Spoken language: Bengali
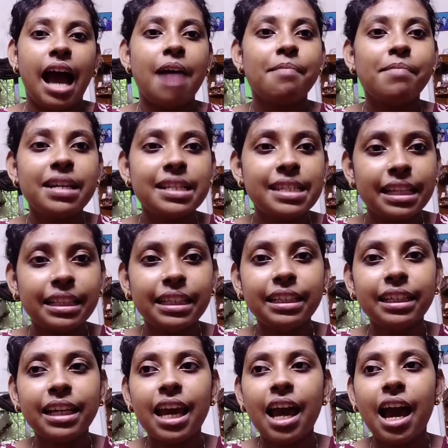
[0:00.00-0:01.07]
আমার
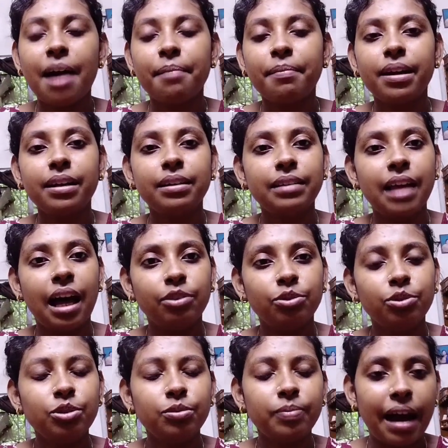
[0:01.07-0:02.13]
যেদিনকে আমার
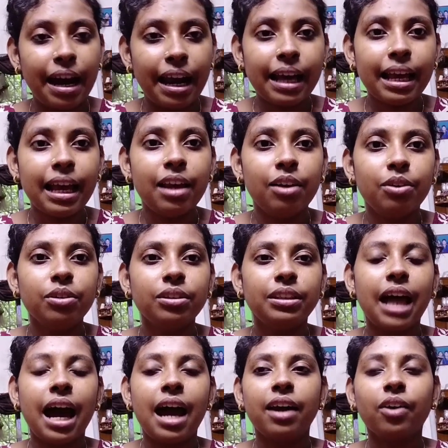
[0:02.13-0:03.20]
দাদু মারা গেল
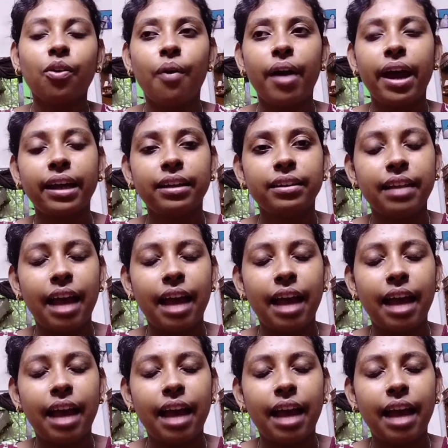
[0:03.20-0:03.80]
তার কয়েক